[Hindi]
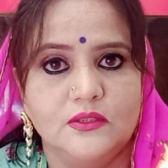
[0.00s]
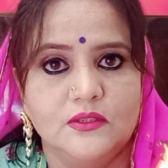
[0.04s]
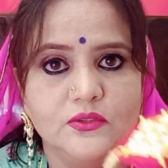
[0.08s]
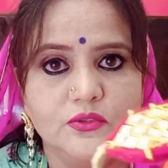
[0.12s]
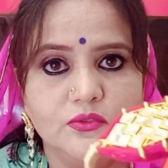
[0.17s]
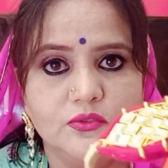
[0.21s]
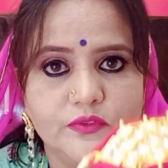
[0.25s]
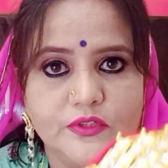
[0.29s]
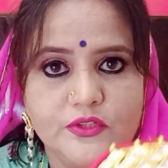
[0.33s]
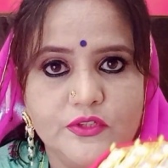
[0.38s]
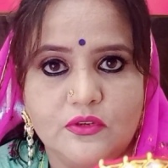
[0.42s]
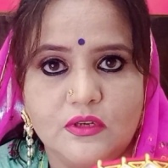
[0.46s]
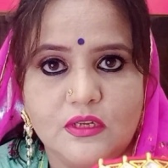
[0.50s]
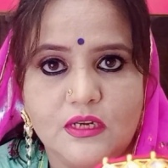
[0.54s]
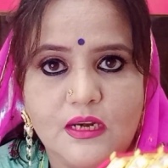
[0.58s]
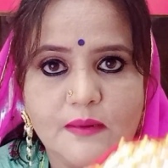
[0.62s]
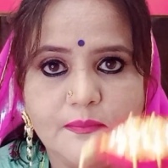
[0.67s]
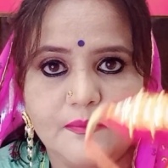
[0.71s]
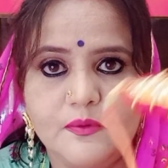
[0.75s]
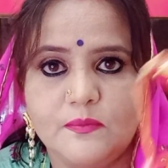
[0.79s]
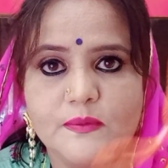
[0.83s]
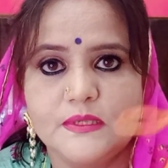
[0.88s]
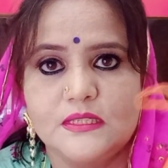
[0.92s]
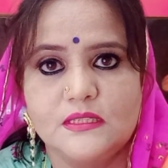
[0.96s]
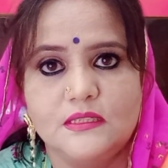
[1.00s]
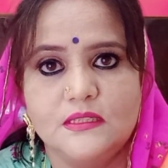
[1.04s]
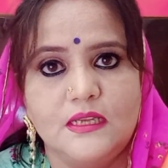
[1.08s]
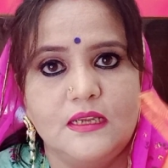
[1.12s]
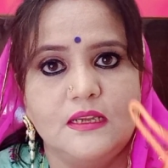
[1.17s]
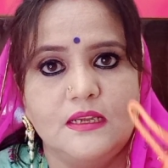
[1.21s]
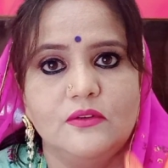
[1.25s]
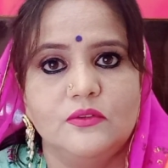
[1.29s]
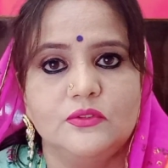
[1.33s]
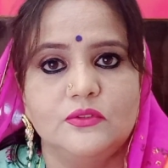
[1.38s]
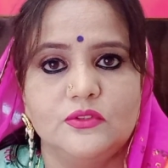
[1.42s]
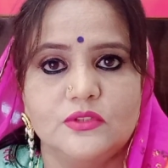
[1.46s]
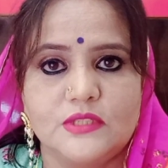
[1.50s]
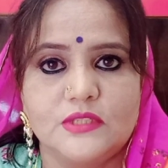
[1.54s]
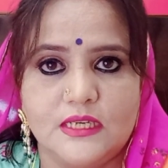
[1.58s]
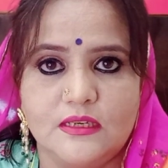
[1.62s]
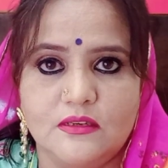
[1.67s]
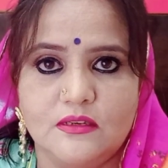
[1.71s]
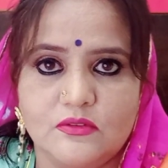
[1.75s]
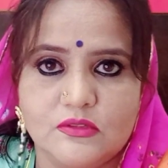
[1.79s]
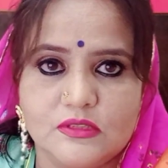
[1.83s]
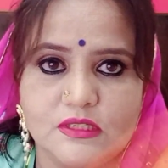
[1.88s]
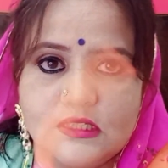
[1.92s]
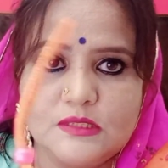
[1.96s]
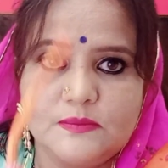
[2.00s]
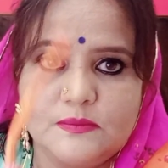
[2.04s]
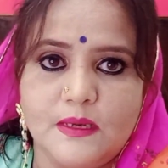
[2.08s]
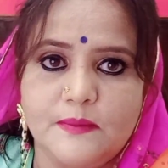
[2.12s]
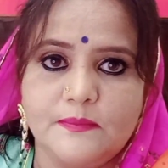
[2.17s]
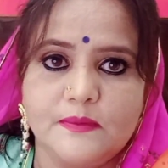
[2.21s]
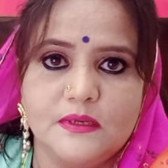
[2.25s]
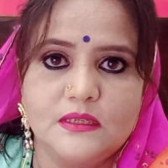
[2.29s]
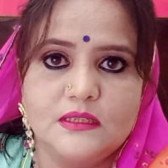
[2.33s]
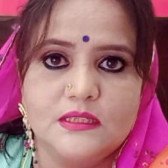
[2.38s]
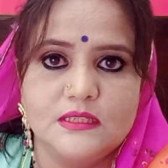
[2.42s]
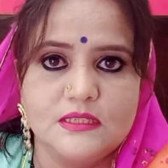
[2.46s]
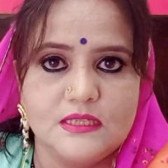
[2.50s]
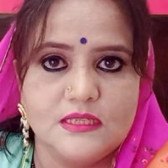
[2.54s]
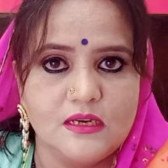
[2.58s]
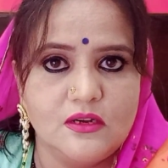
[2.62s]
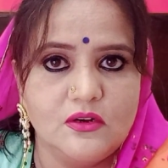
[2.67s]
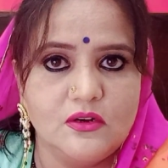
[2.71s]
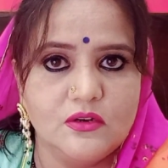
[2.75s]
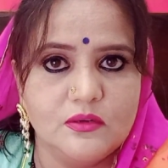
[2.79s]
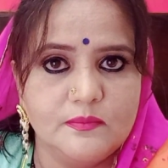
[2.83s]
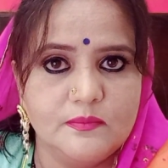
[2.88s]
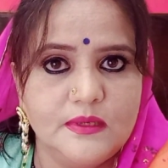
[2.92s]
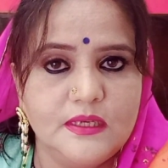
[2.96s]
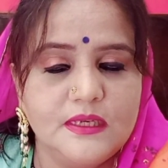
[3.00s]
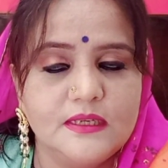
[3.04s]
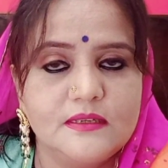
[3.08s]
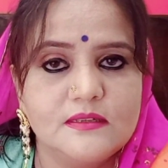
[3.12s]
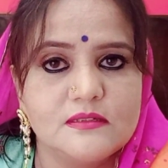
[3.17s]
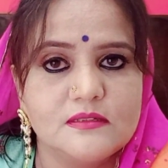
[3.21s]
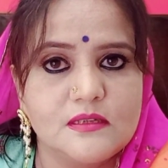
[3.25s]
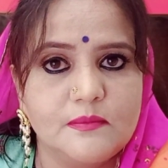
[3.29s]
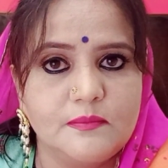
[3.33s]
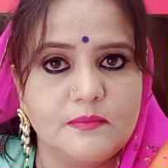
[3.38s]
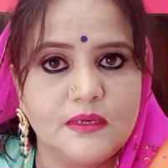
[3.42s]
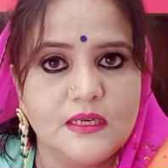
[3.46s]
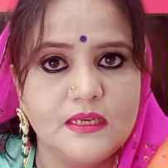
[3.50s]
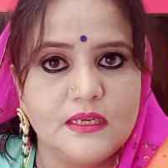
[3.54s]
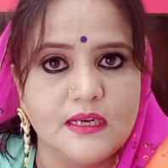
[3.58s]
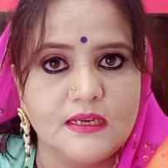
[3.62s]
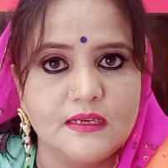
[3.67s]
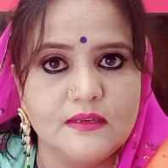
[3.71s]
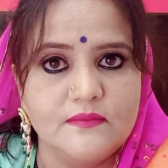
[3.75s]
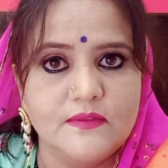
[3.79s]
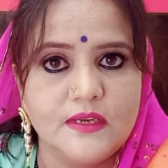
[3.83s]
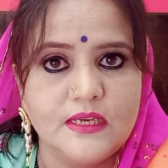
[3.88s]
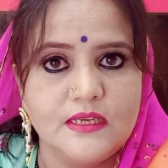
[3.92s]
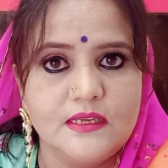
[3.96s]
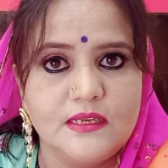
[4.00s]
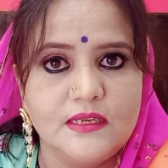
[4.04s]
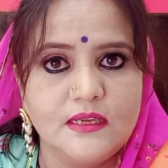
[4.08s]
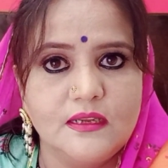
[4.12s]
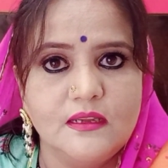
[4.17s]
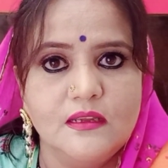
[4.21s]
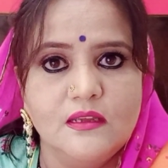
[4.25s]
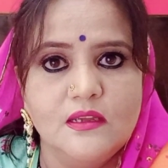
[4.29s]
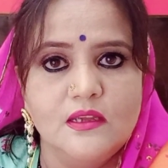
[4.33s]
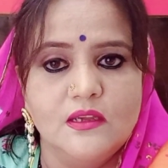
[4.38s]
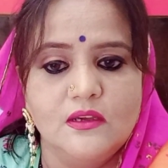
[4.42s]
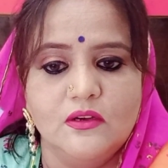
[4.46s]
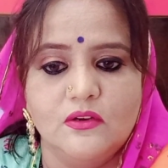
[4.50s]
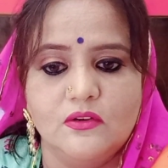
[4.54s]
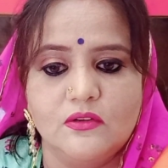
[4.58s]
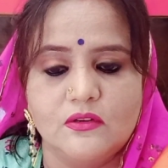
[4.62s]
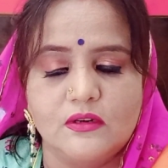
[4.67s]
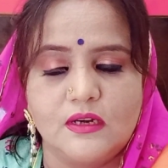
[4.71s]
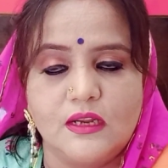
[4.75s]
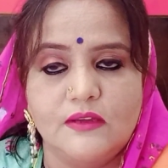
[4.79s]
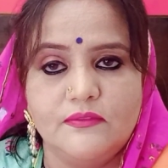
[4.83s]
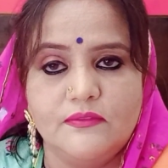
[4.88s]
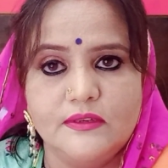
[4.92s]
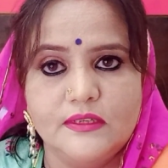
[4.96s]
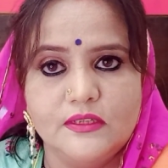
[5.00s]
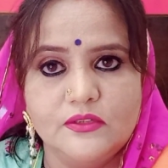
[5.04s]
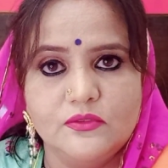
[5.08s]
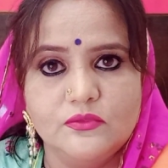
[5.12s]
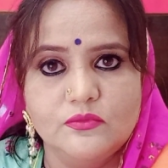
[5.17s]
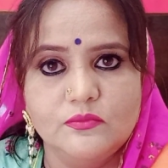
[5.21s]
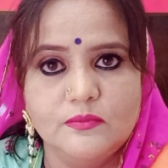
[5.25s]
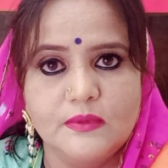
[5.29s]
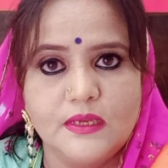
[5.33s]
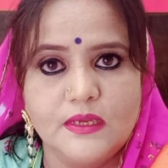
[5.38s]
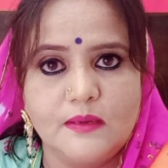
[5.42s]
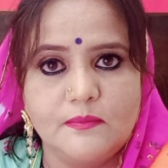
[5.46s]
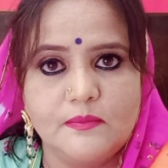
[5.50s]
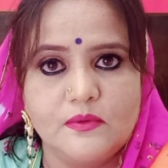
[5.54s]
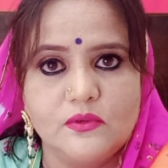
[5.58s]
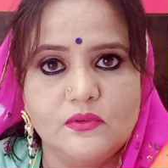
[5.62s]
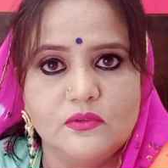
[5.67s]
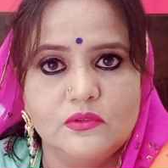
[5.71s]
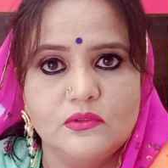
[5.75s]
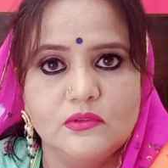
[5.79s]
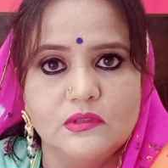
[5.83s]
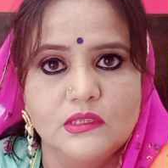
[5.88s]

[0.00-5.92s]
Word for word: तो वीडियो अगर आपको पसंद आया हो तो चैनल को सब्सक्राइब कर दीजिएगा और भी लेटेस्ट अपडेट आने वाली है और काफ़ी न्यू में आपको